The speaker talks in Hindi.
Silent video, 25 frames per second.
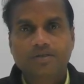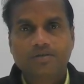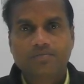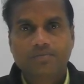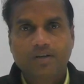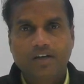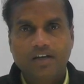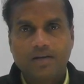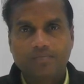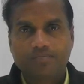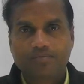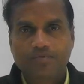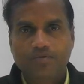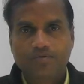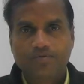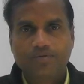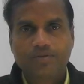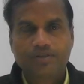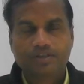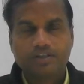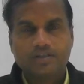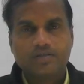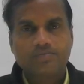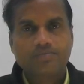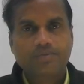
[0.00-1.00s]
से मैं आपको
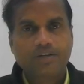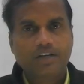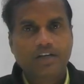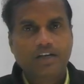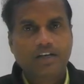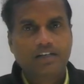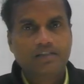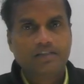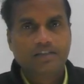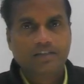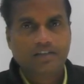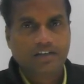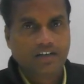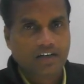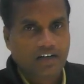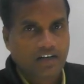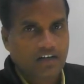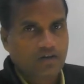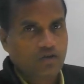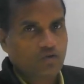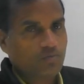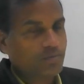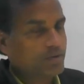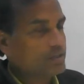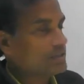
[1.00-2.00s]
फिजिक्स में आज एक नया
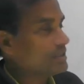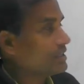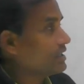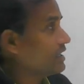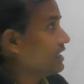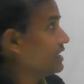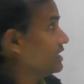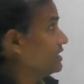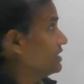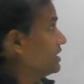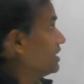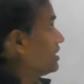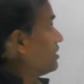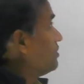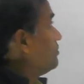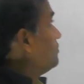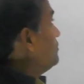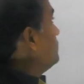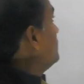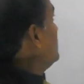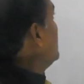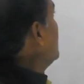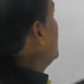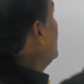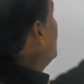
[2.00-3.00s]
टॉपिक सिखाने जा रहा हूँ